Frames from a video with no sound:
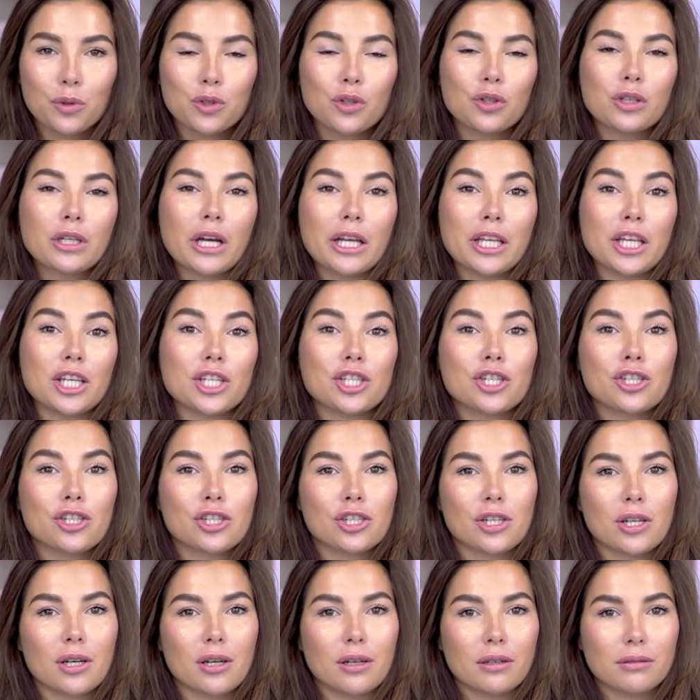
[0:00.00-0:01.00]
Будут, конечно
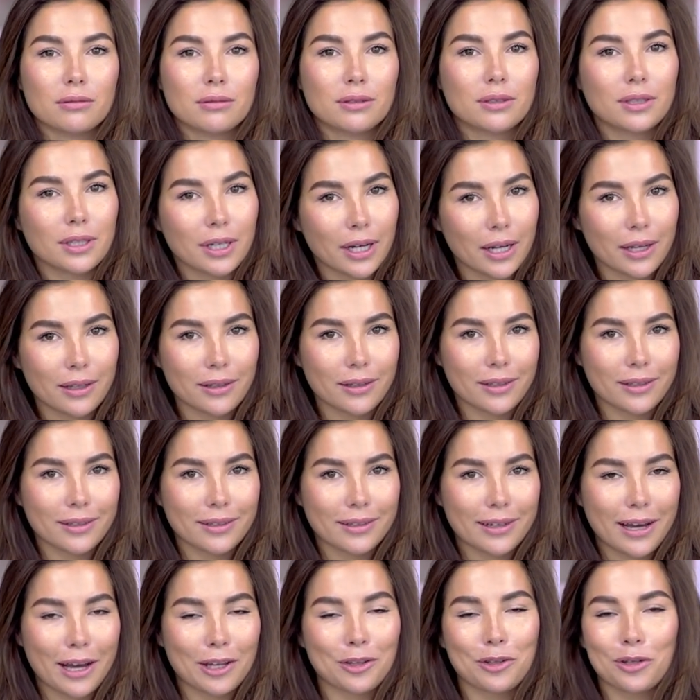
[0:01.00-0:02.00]
же,
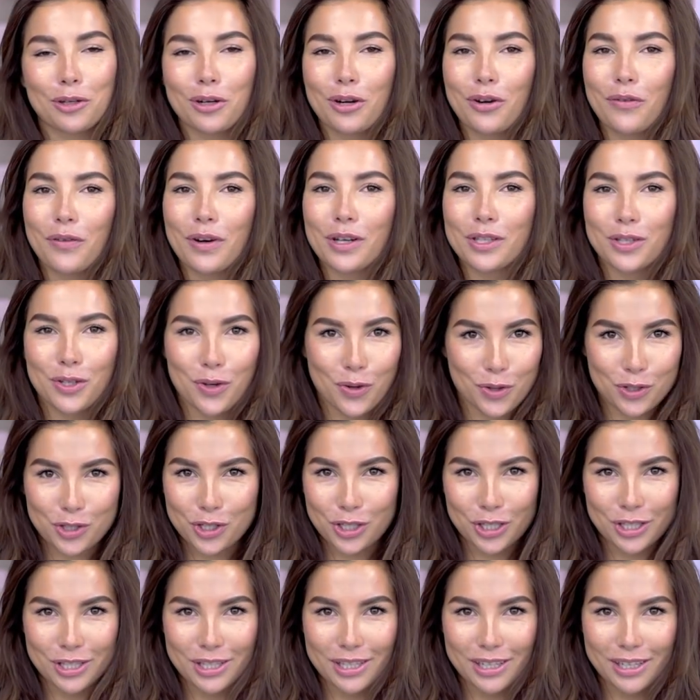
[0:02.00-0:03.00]
тренды, которые вас
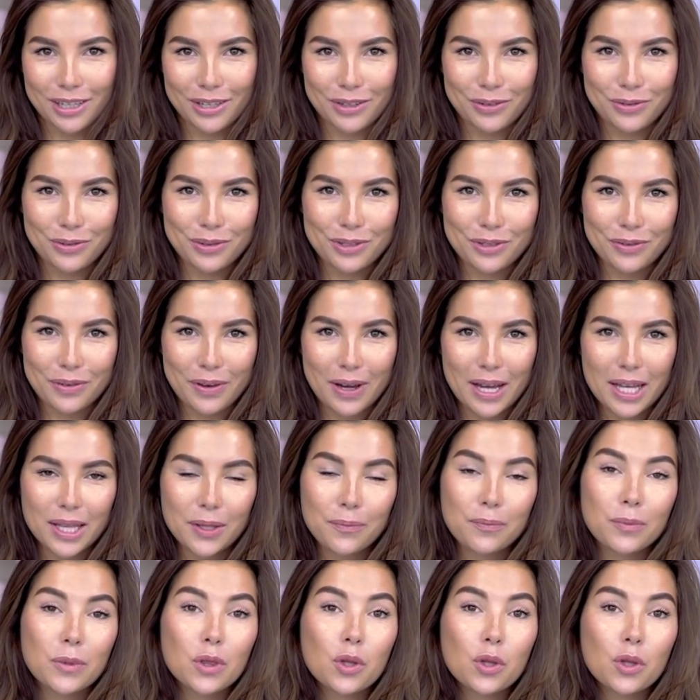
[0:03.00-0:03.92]
очень сильно удивят,